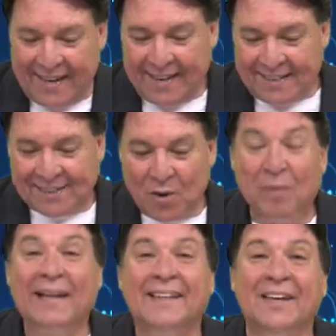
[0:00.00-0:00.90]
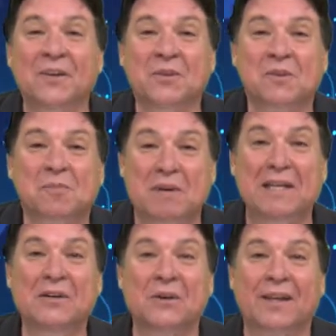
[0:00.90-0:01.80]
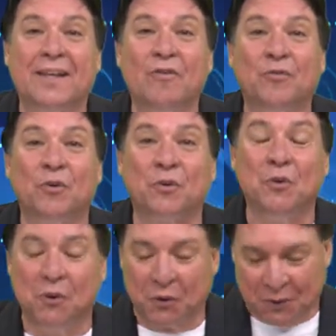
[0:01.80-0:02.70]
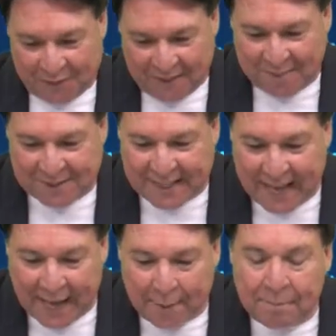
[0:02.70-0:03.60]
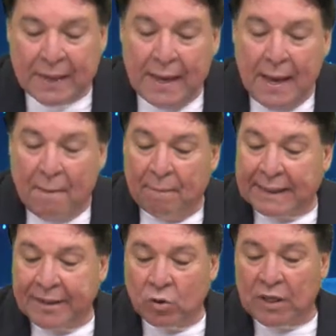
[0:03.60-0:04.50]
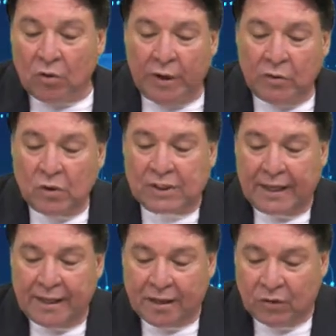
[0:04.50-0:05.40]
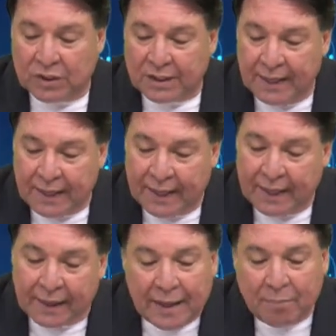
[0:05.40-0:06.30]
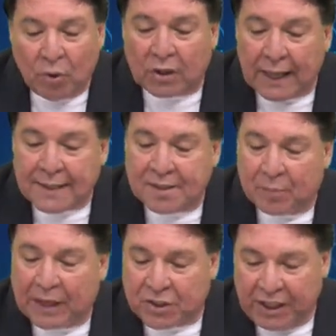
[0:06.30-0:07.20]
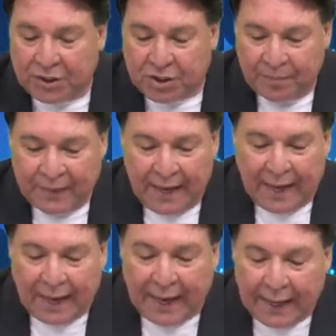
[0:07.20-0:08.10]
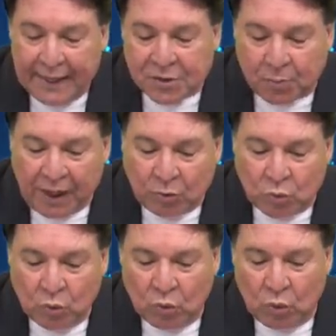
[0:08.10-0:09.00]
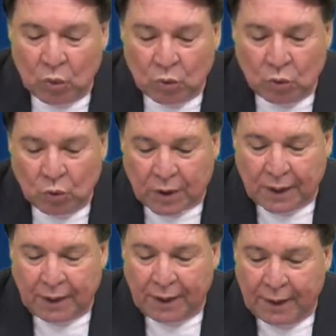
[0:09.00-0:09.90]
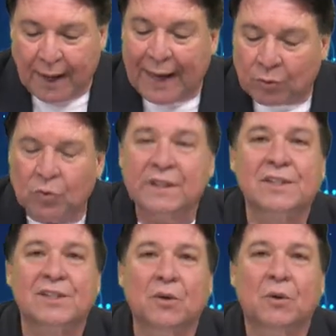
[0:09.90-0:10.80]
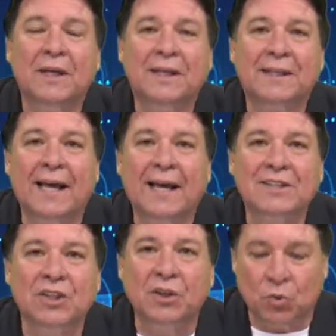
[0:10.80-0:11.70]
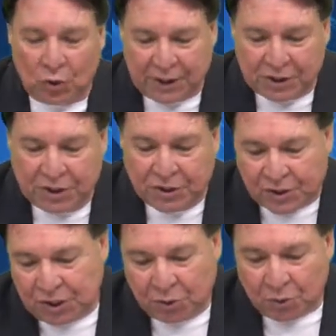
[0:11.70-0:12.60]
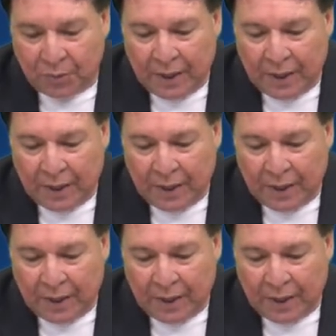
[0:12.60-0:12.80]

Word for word: Esse é o Matheus, menino que tem futuro. Vamos lá. Matheus, agora eu gostaria que você é, reportasse para a gente a respeito do que aconteceu na diretoria de ensino